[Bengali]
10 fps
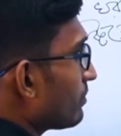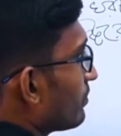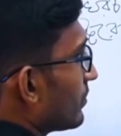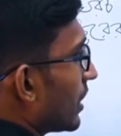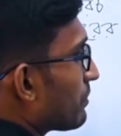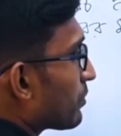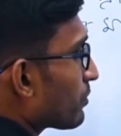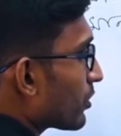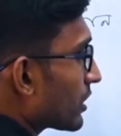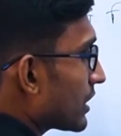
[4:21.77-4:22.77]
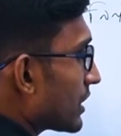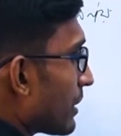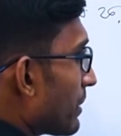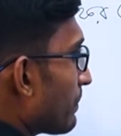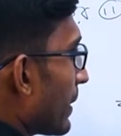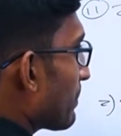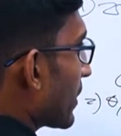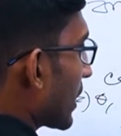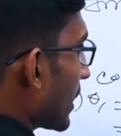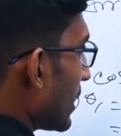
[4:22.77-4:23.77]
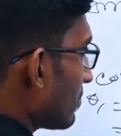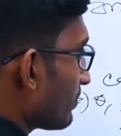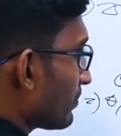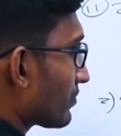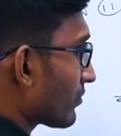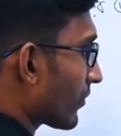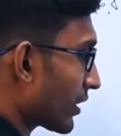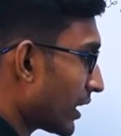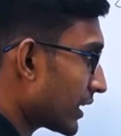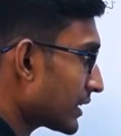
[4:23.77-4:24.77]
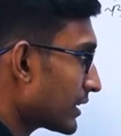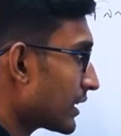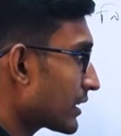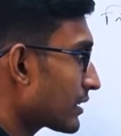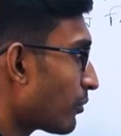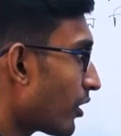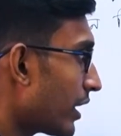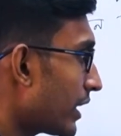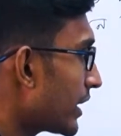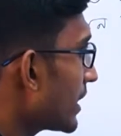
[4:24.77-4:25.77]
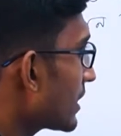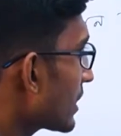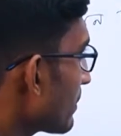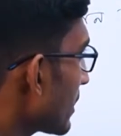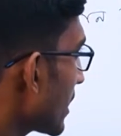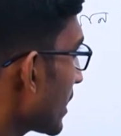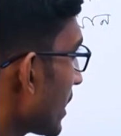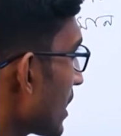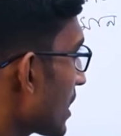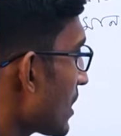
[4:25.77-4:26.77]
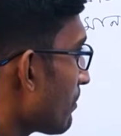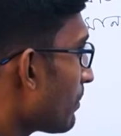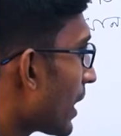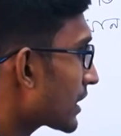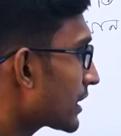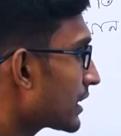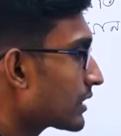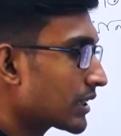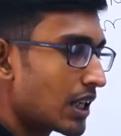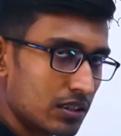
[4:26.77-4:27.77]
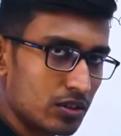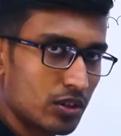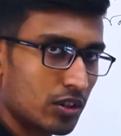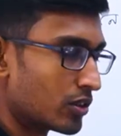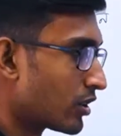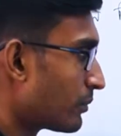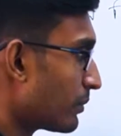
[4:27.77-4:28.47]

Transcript: ইমপ্রুভ করছি সেভেন ফাইভ থেকে থার্টি সিক্স পয়েন্ট এইট সেভেন ডিগ্রি বার্ষিক সাশ্রয় কত হবে